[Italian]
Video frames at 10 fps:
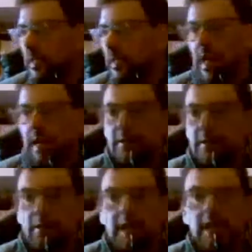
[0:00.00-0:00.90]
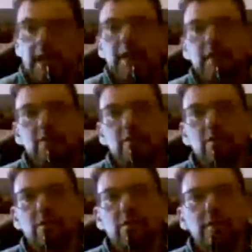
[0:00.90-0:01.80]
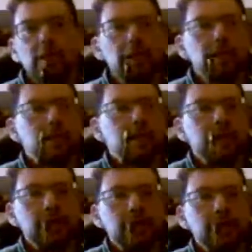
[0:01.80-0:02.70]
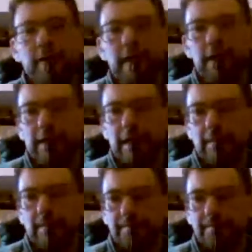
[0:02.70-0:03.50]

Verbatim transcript: altri occhiali che sono degli anni 90